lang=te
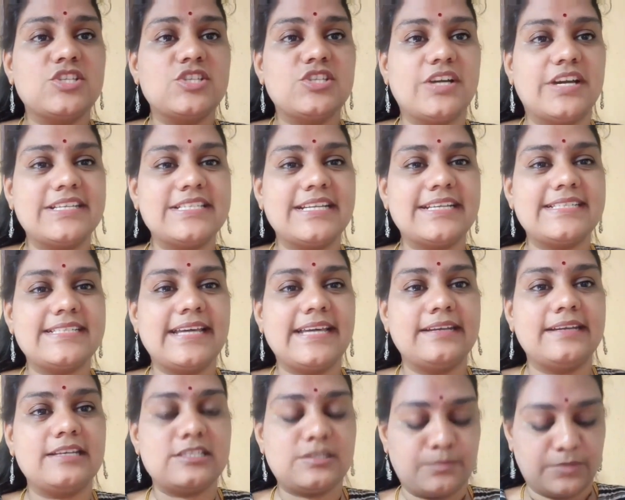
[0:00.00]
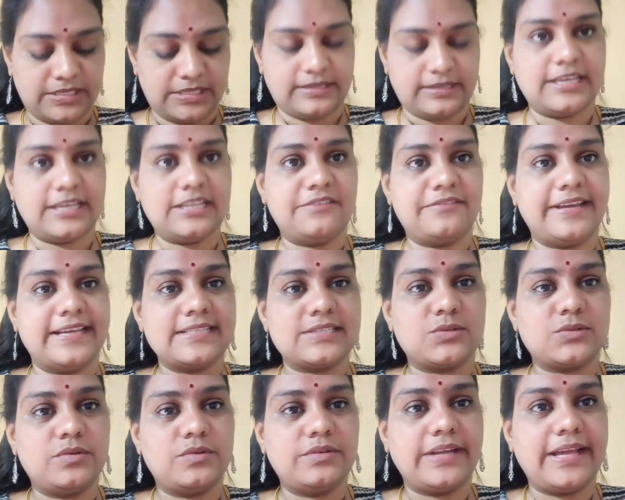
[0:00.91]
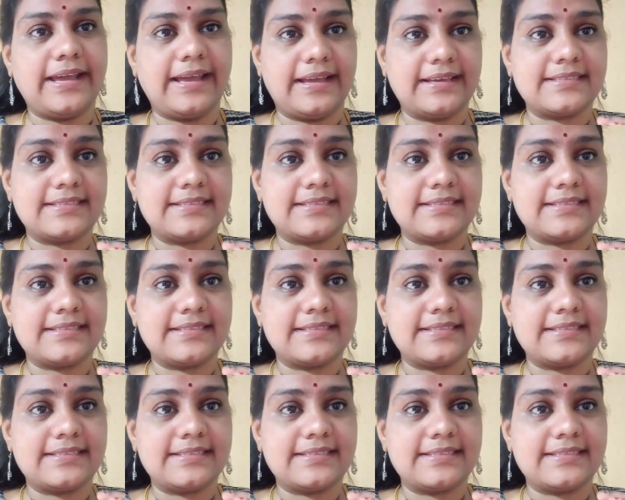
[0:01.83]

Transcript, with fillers: జార్జెట్ శారీస్ మీదకి ఇది వేసుకుంటే